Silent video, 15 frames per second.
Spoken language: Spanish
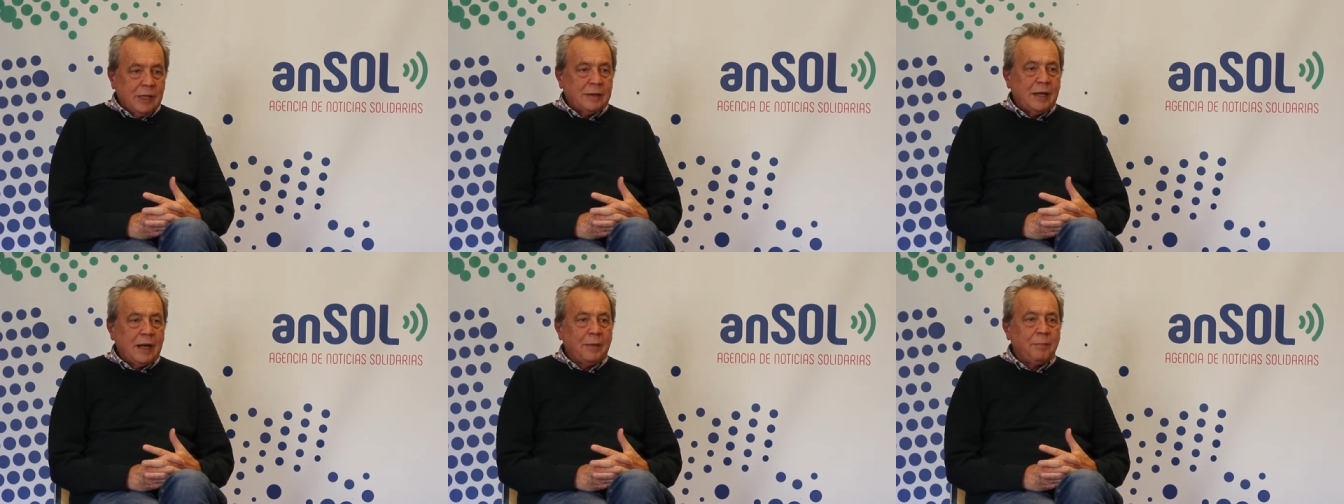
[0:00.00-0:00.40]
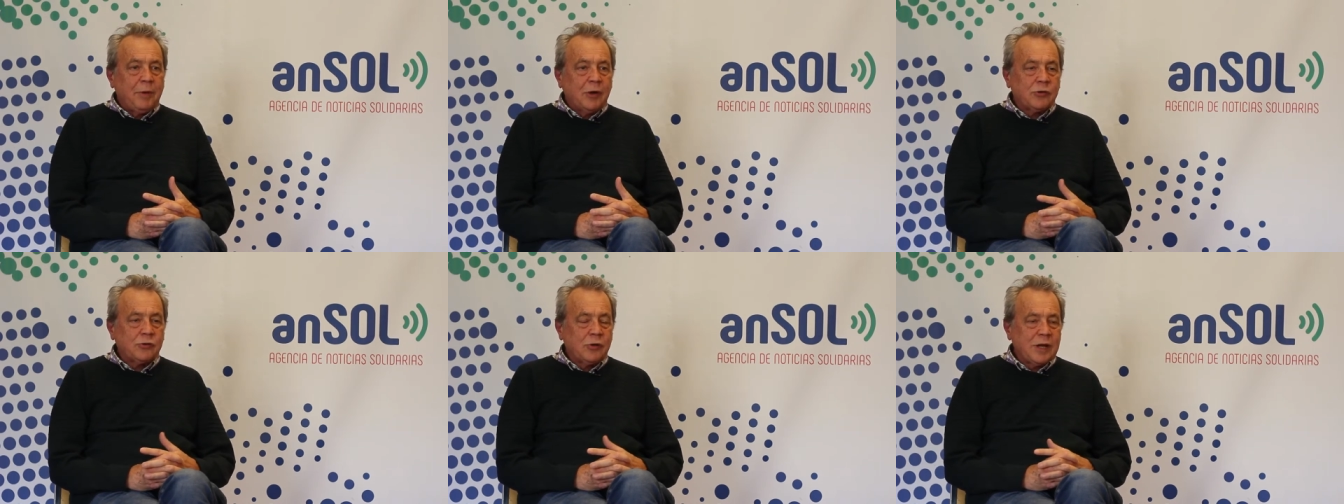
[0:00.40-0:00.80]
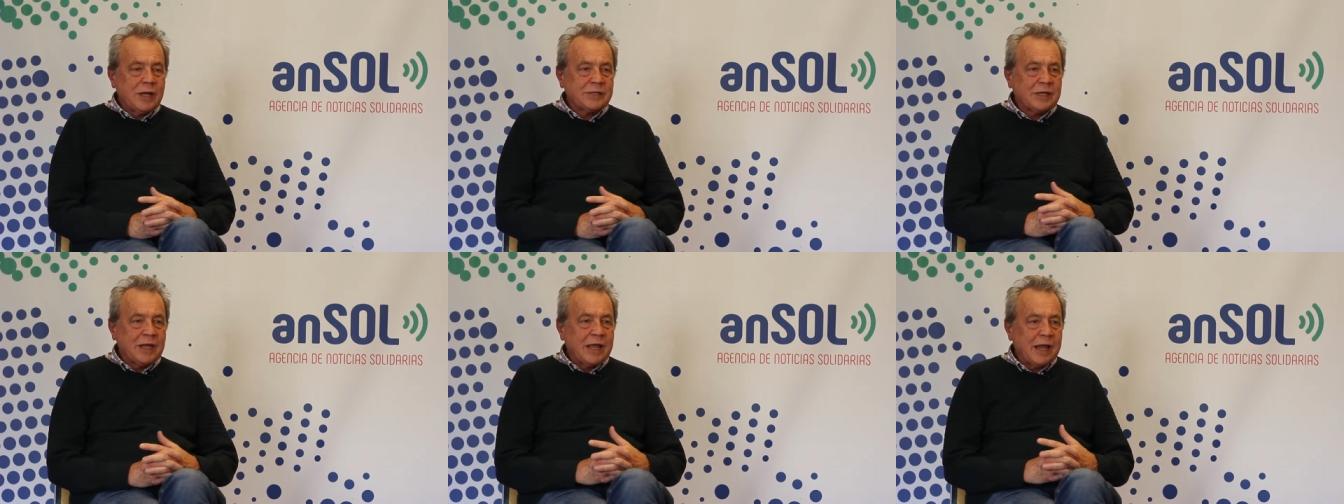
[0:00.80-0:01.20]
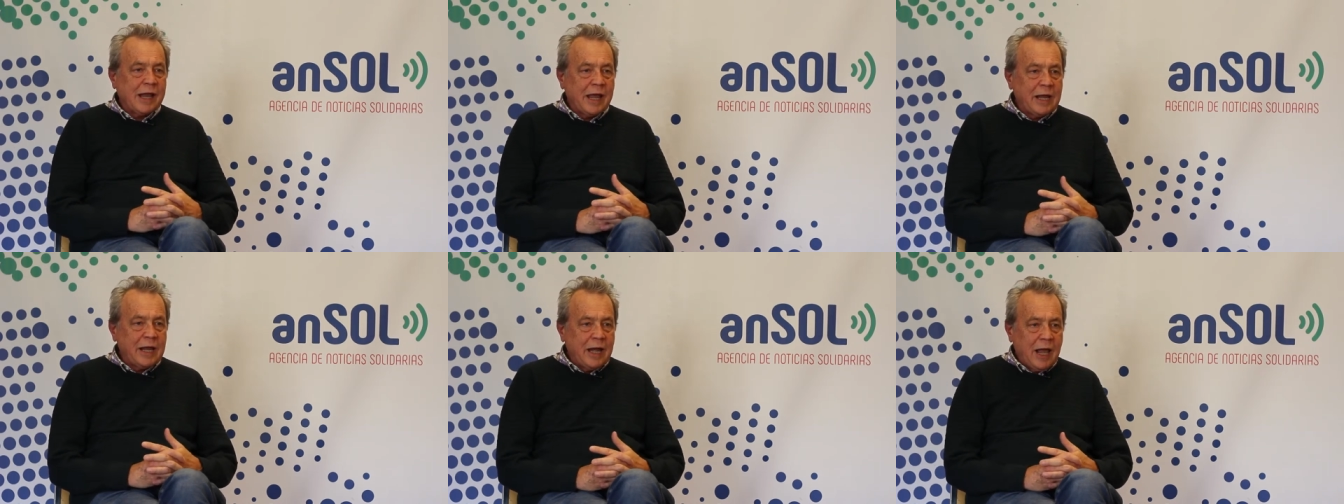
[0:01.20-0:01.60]
de las personas en
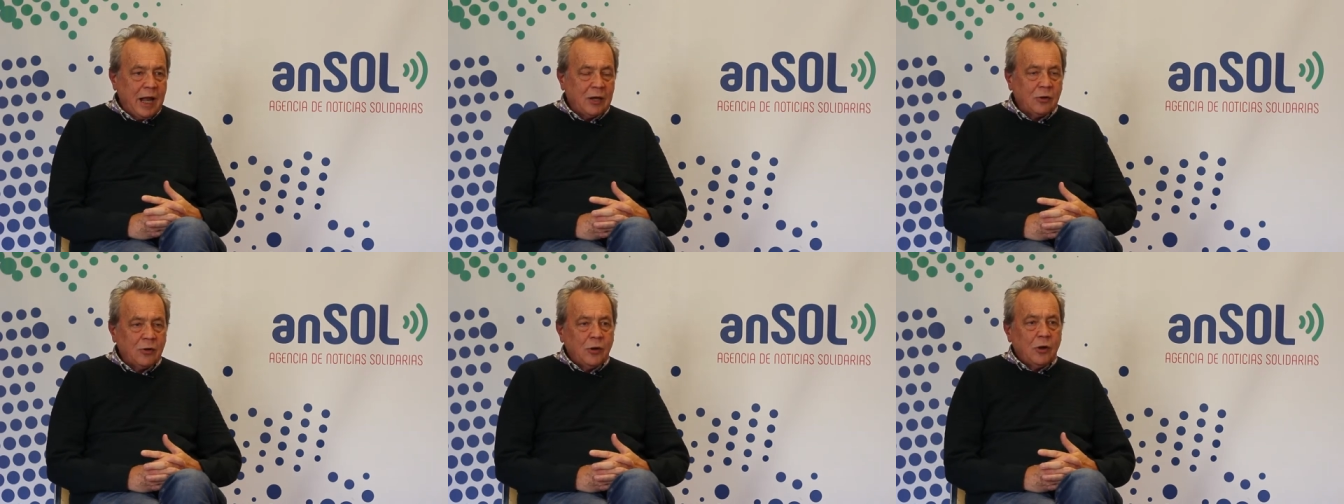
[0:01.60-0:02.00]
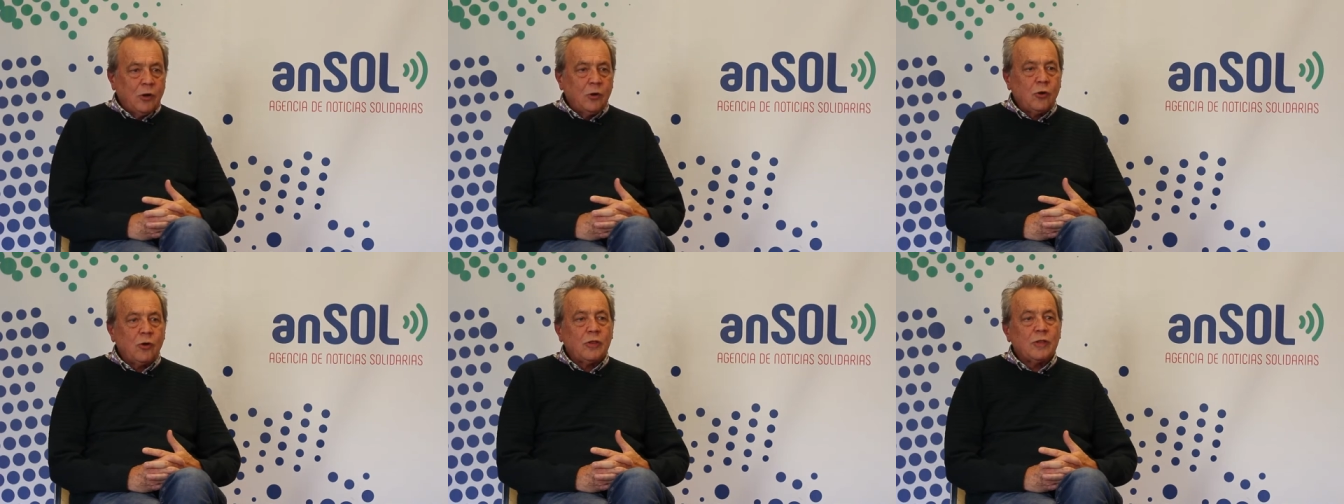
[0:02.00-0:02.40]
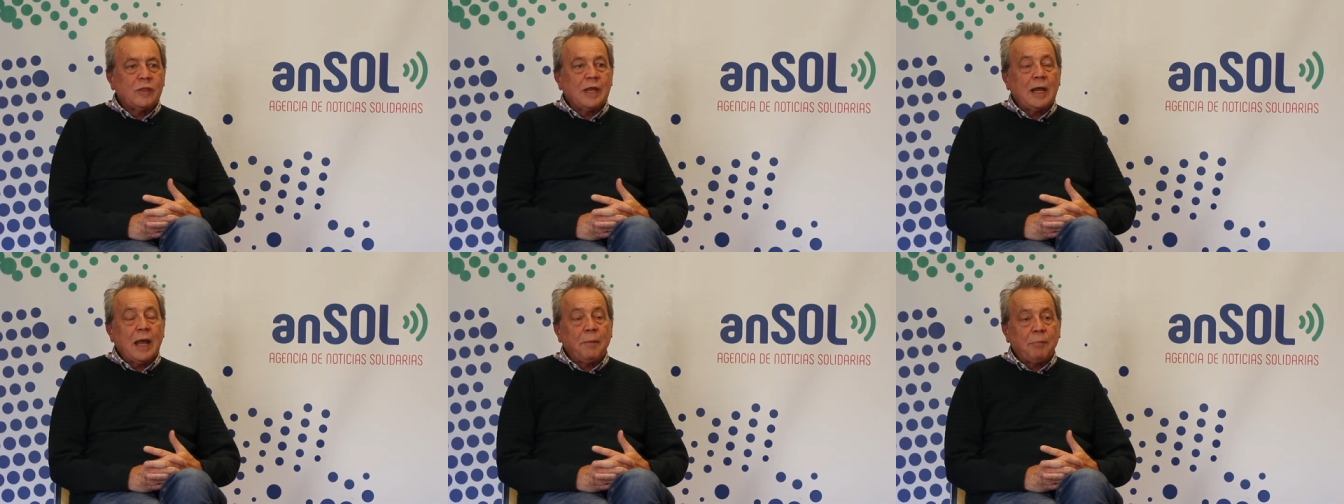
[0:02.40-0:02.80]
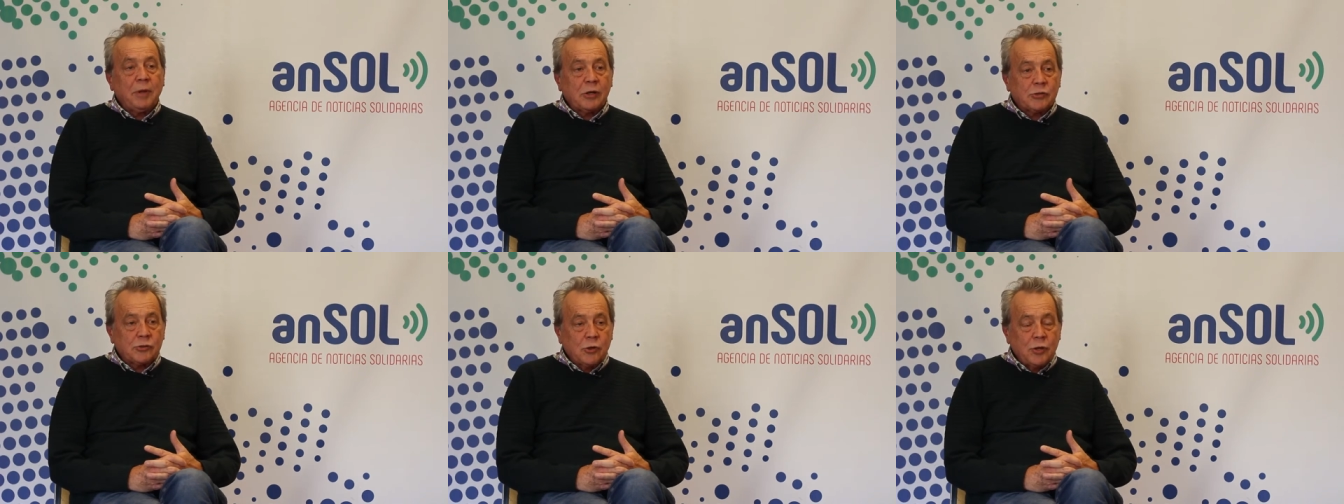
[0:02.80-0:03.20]
general, no de la
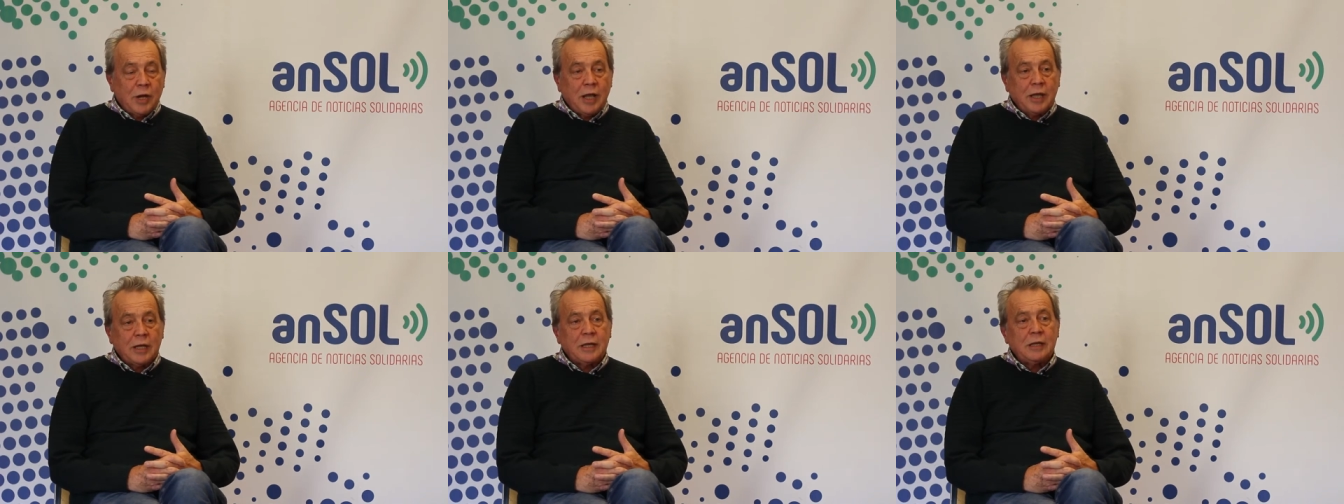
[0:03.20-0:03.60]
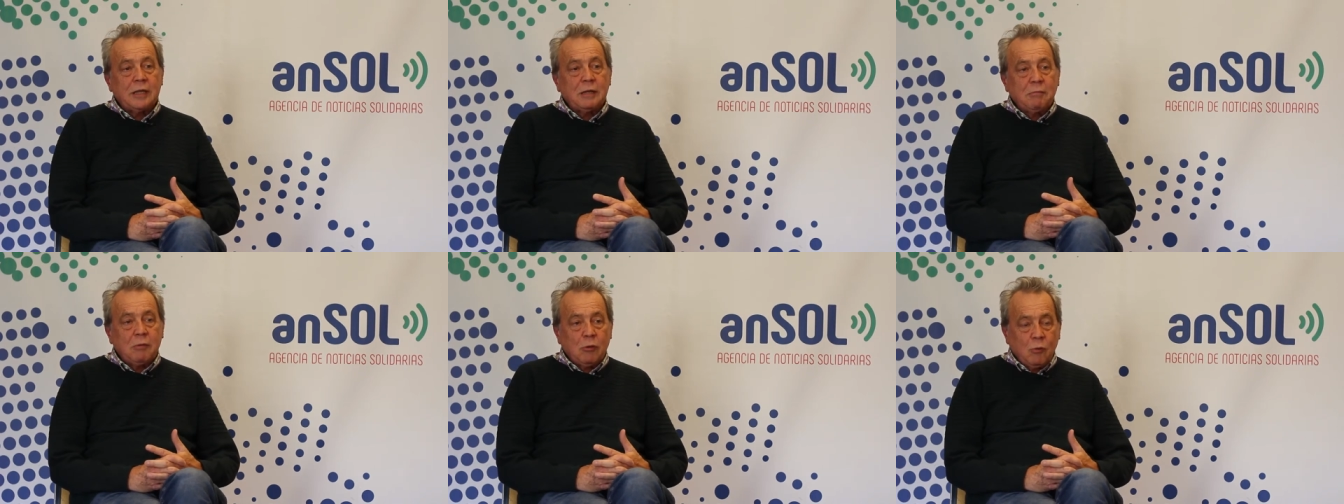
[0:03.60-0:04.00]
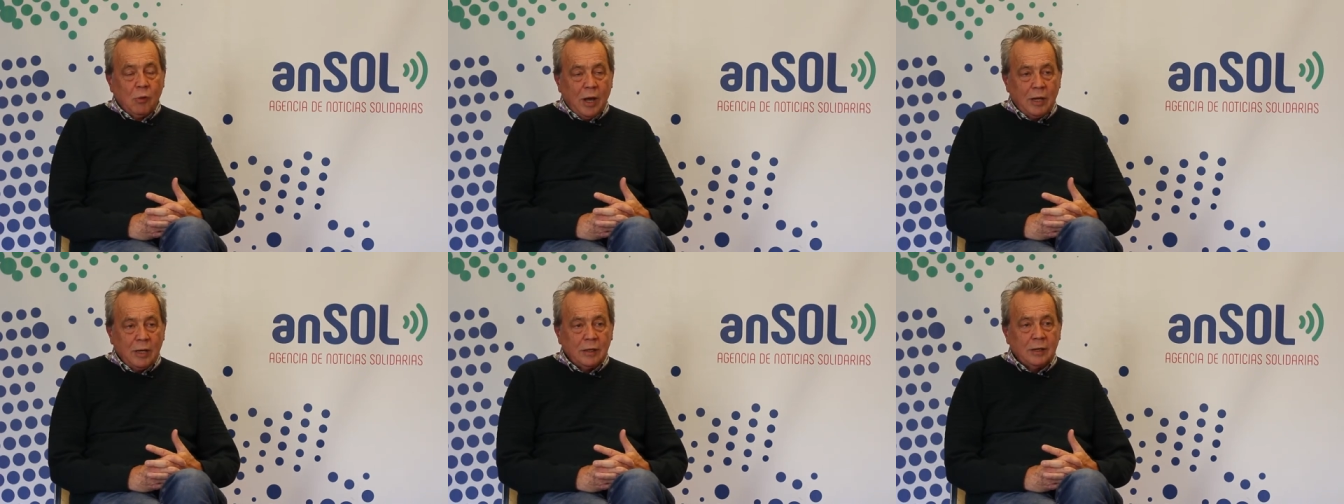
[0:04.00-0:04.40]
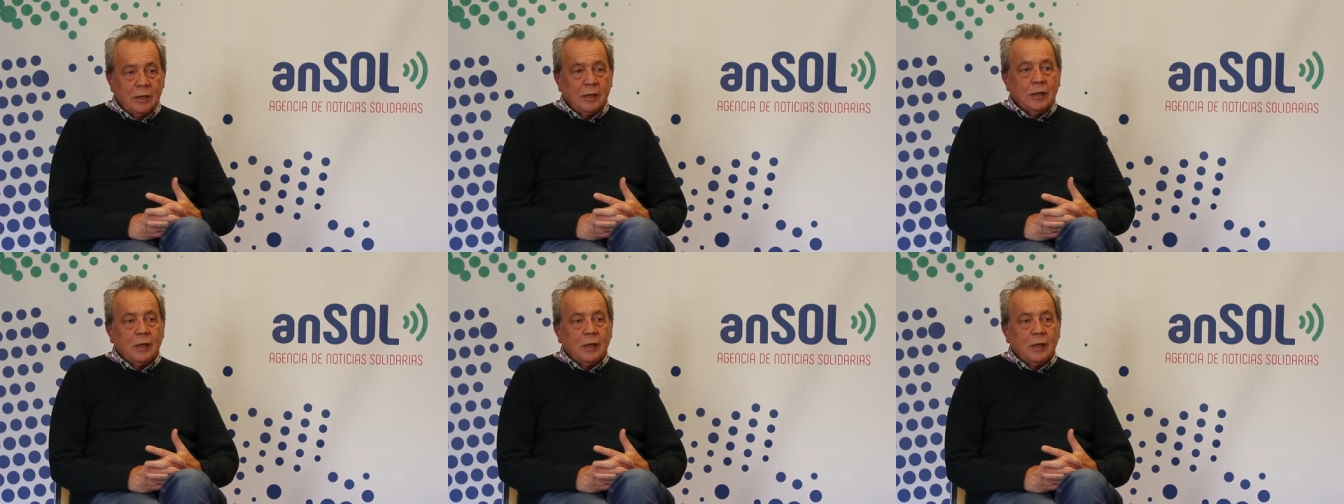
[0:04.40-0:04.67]
persona individual